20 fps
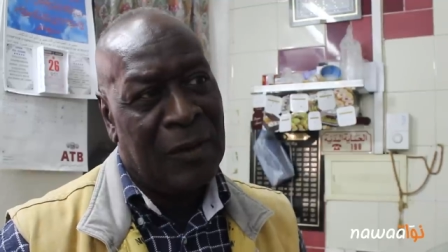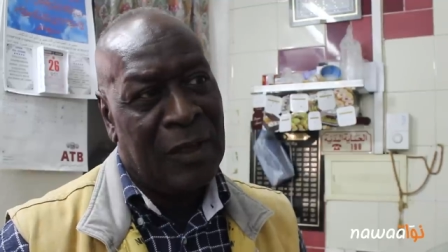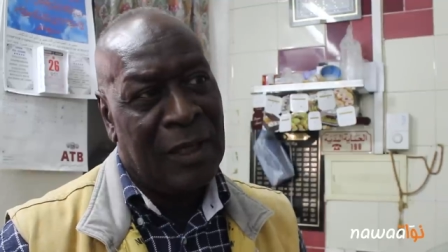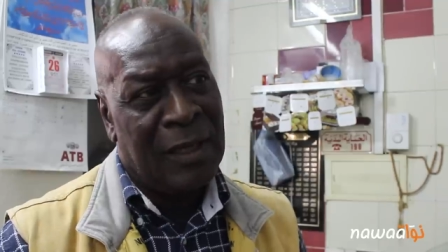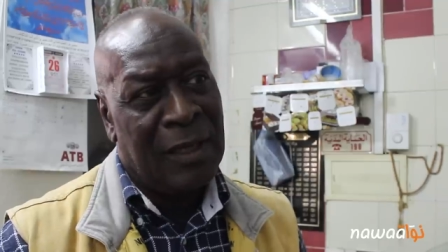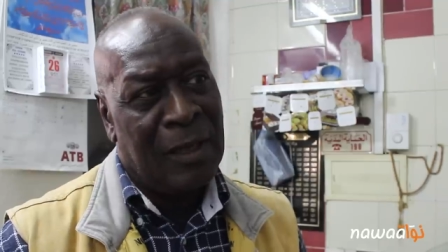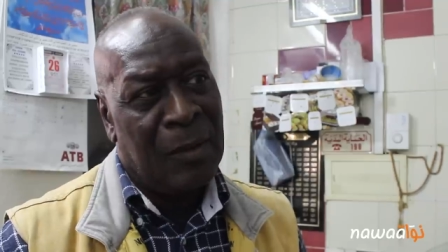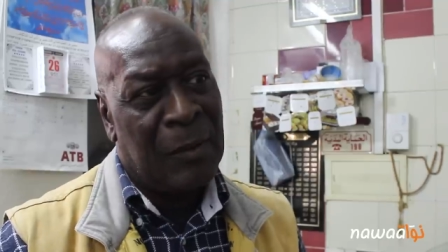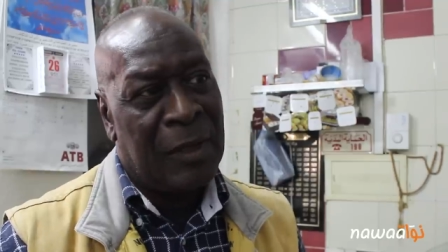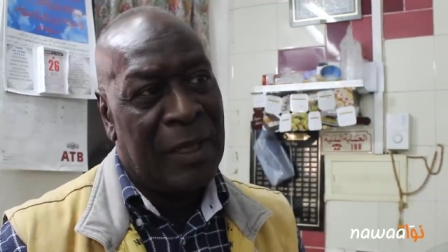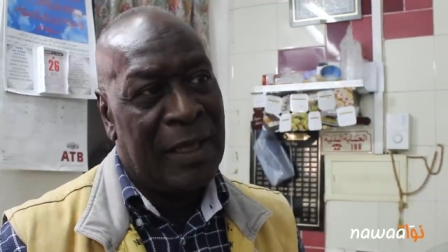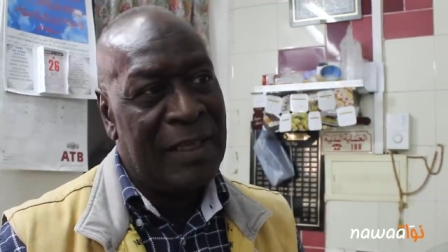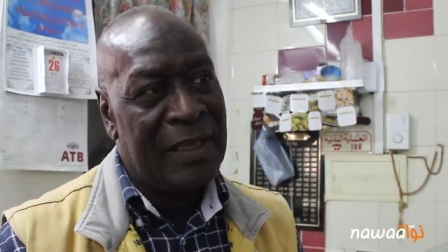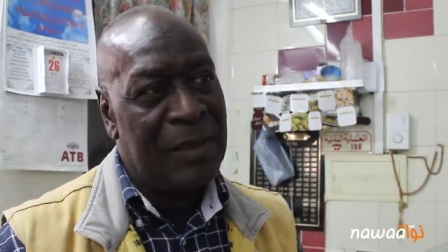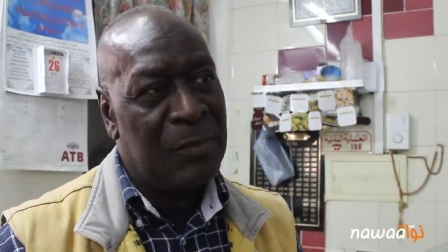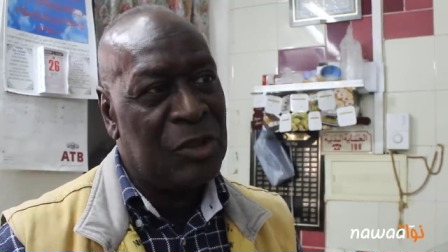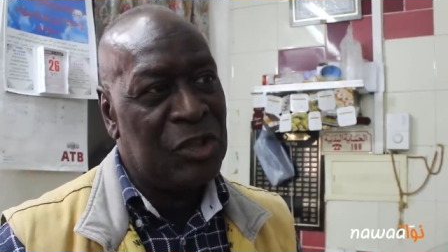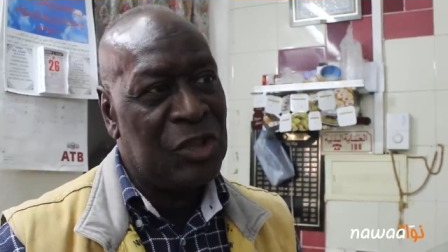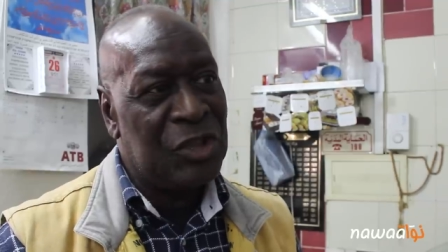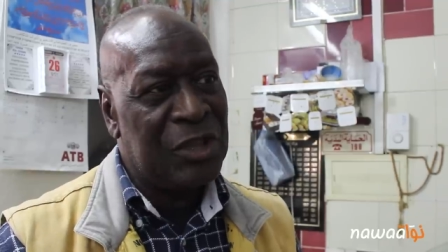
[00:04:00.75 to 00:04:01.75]

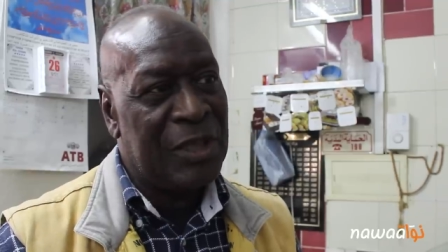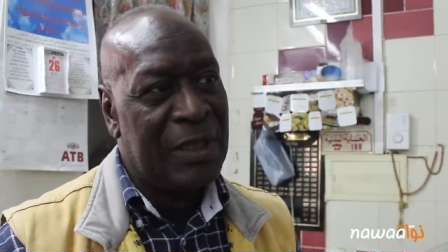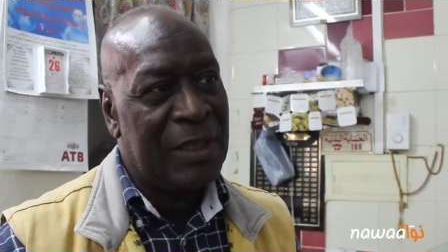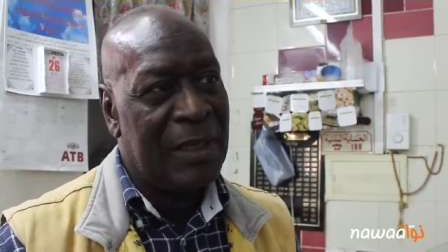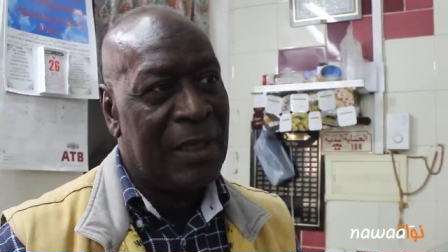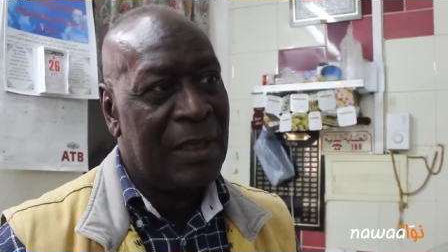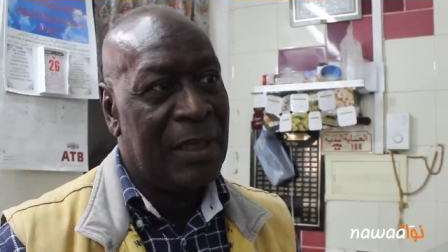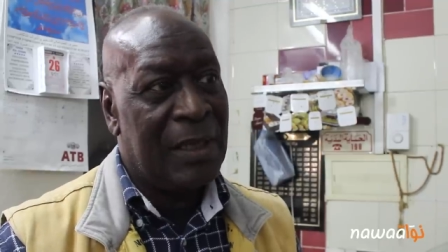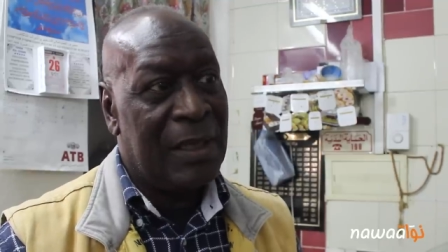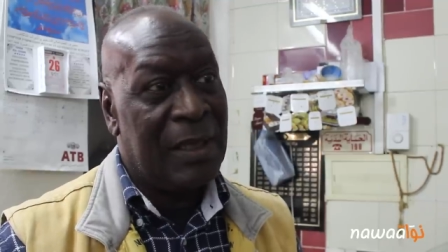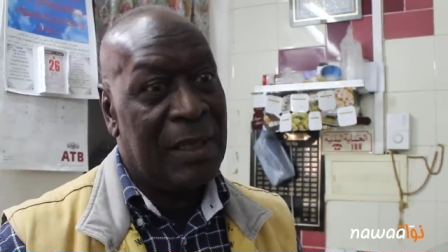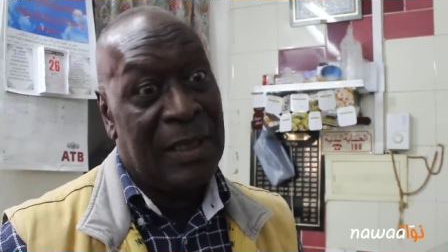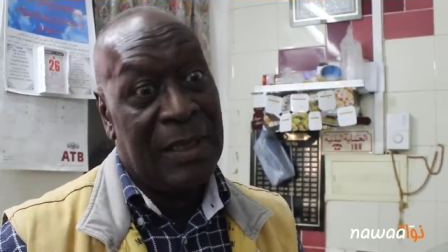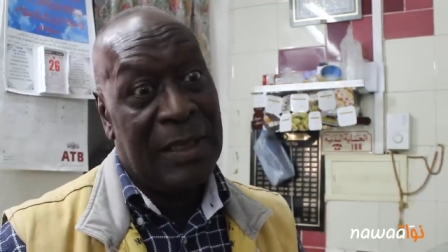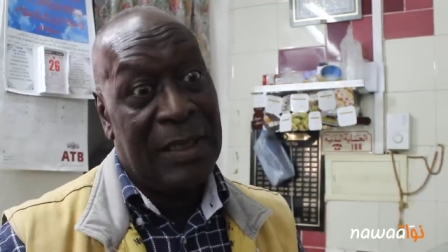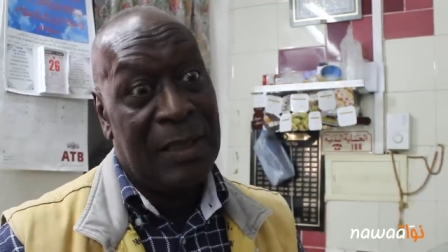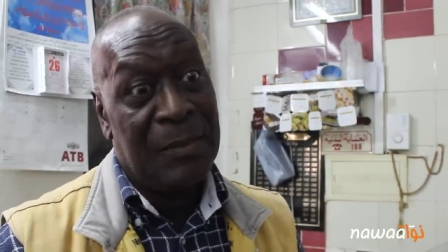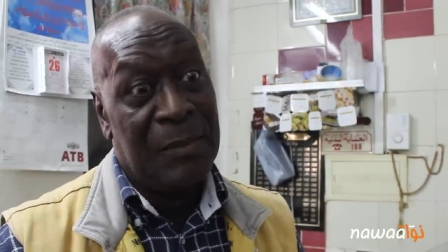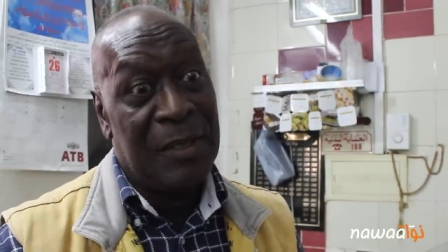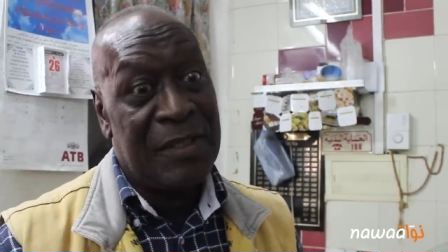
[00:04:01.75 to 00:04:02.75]
الامكانيه باش يشري
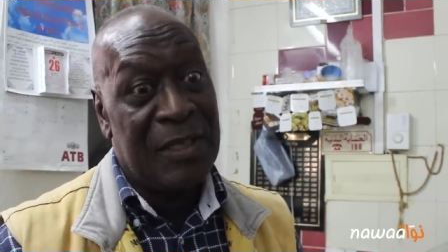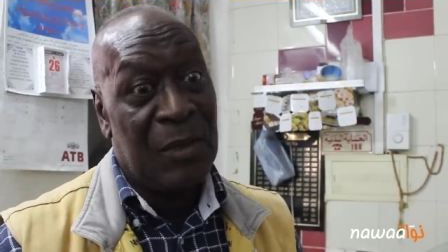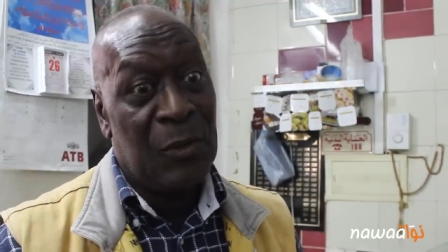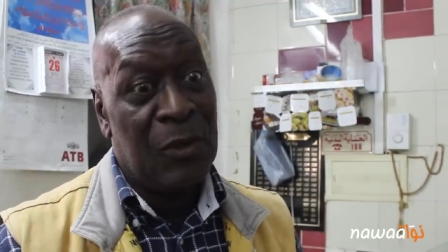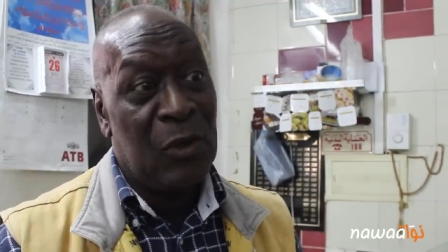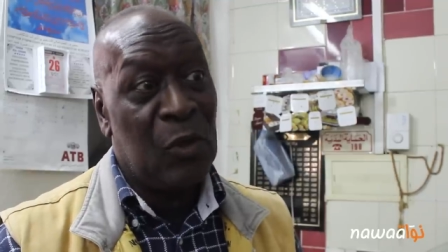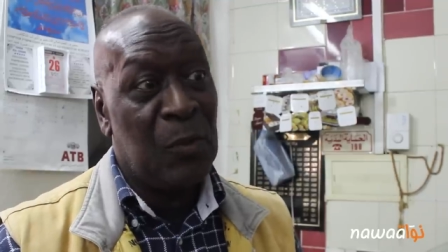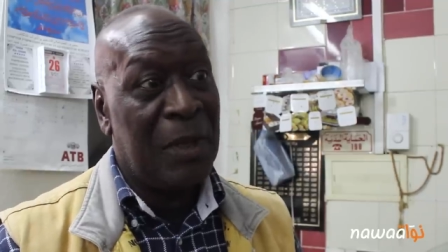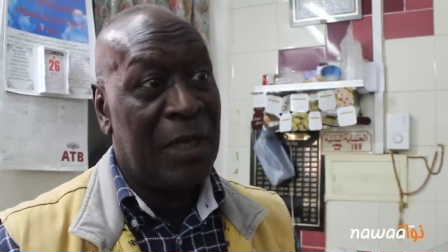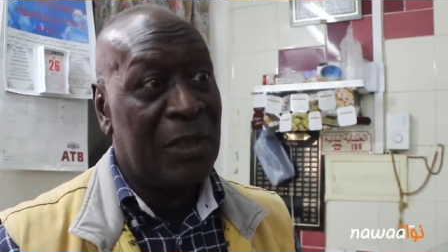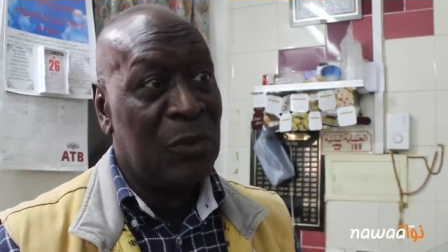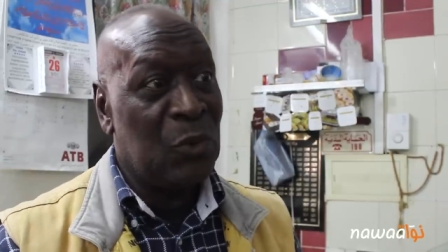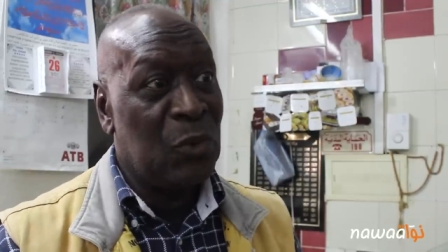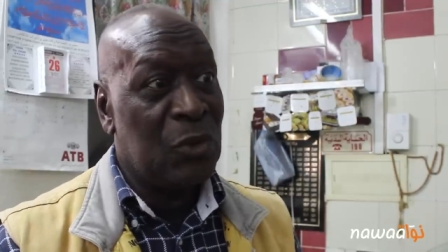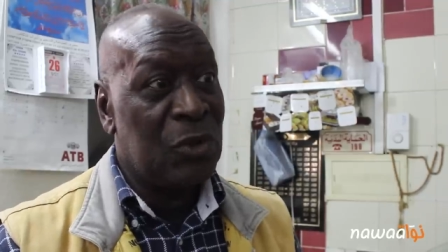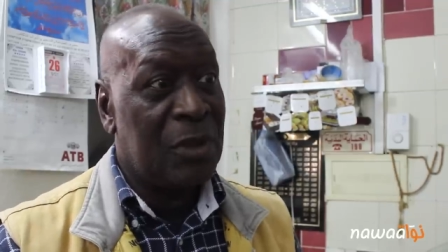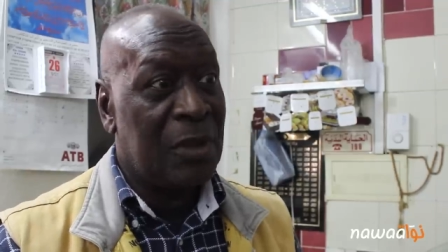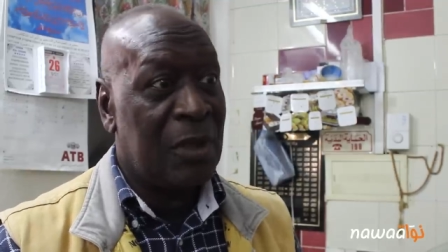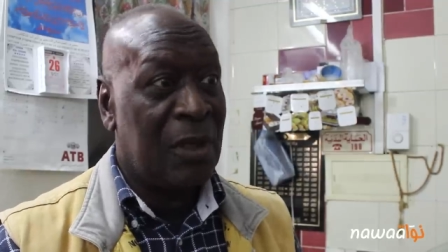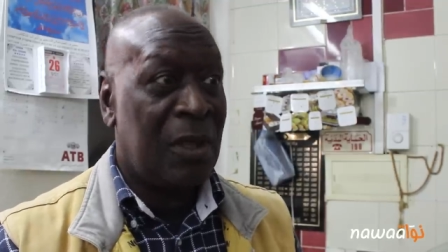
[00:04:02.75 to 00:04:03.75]
اللي يده زوال ما عندوش